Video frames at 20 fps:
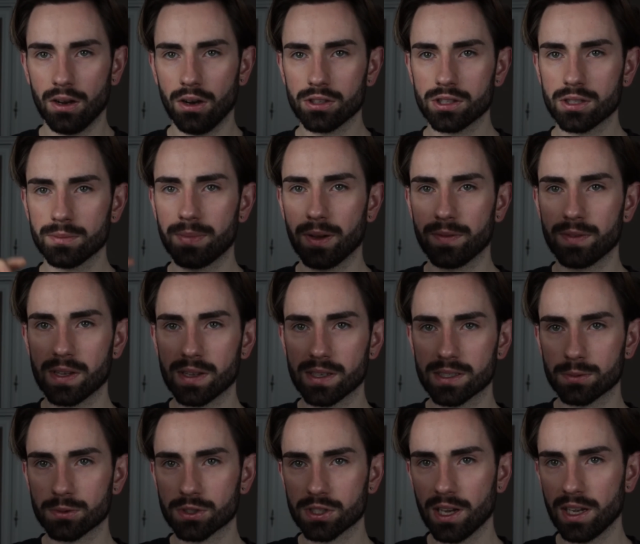O tym pewnie nie
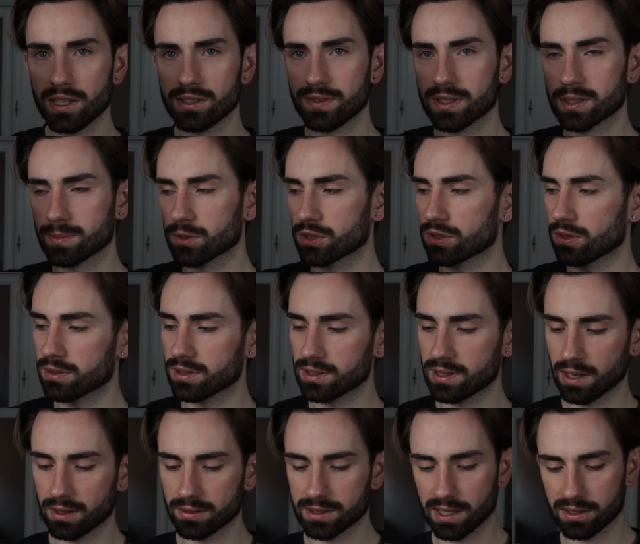słyszałeś, więc może od
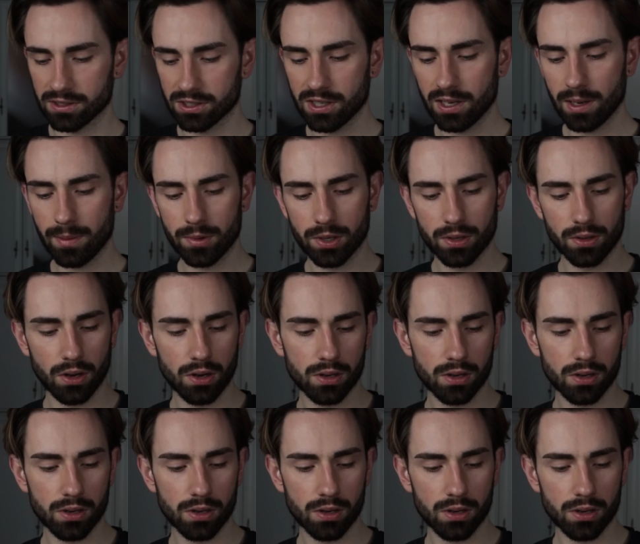tego zaczniemy.